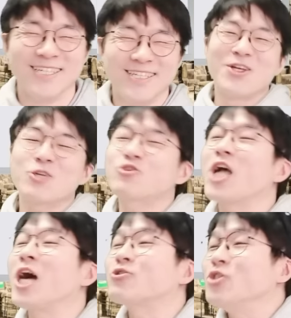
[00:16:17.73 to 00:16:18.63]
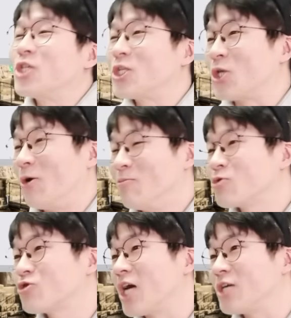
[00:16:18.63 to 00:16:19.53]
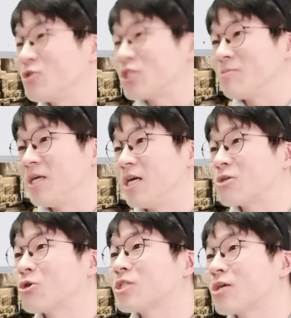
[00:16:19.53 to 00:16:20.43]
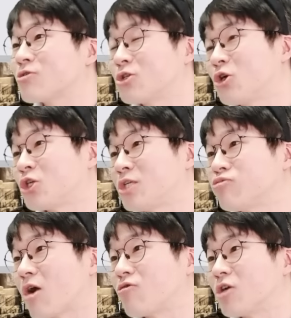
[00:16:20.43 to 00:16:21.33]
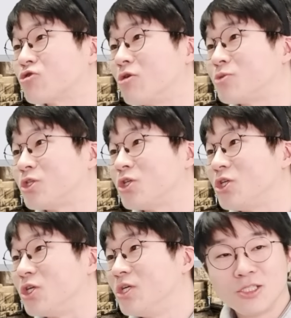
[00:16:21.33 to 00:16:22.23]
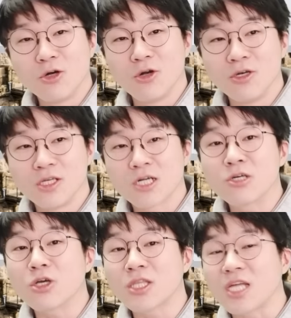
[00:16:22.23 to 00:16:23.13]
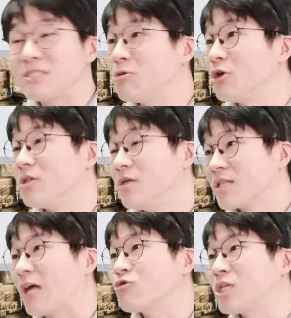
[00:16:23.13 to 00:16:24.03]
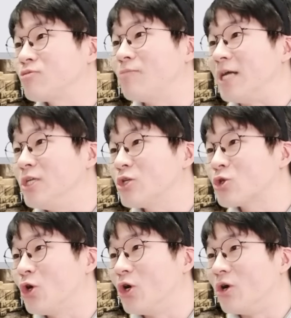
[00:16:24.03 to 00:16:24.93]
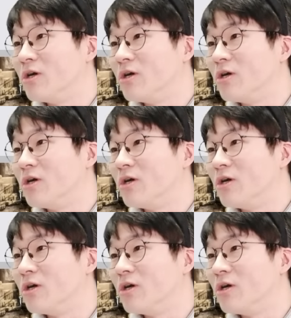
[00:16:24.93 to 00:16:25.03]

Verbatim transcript: 뭐 이렇게 주장할 수 있겠죠. 뭐 주장할 수 있지만 야 그렇다고 그걸 기부라고 할 수는 없지. 그걸 야, 그렇게 따지면 나도 기부 많이 했어.